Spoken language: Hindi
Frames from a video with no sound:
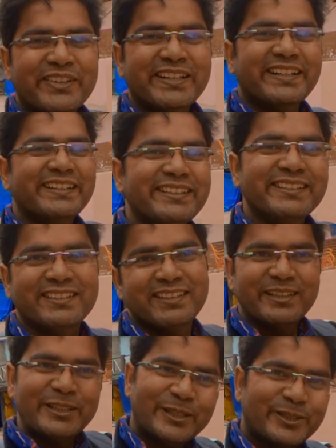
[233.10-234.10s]
बर्फ़ गिर गई
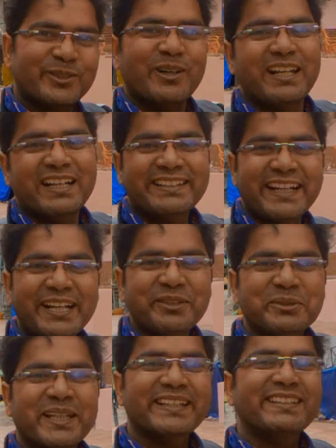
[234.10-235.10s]
तो हालत
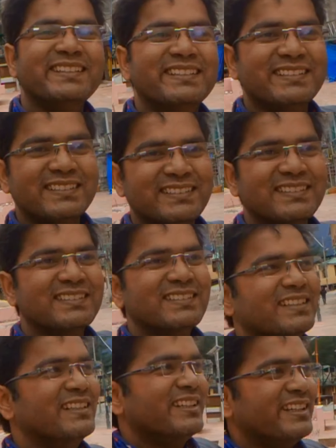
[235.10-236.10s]
टाइट हो जाएगी
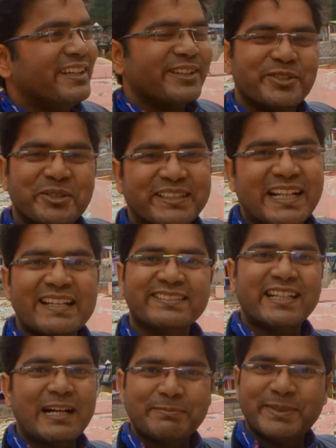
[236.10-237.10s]
क्योंकि
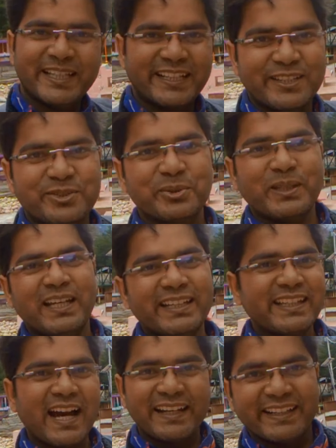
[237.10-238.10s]
रास्ता आप देख ही चुके
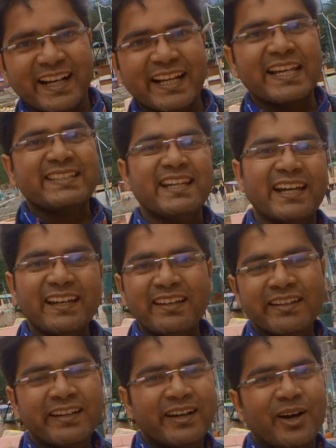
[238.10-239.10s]
हैं कि आने का कैसा
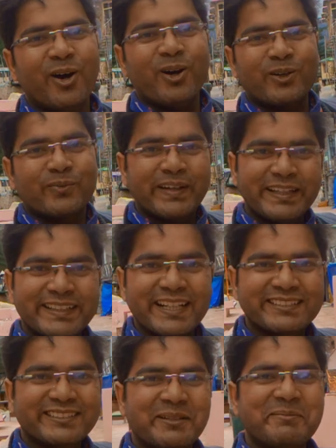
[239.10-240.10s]
है और
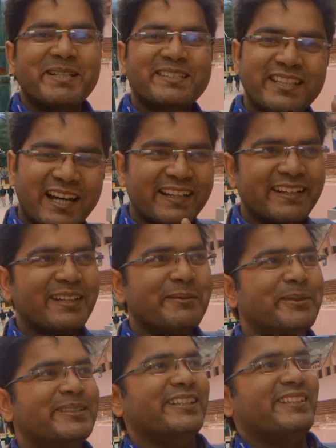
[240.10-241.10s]
वही रास्ता हमें जाने
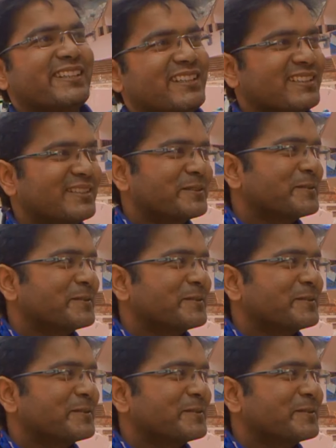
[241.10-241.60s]
के लिए भी चाहिए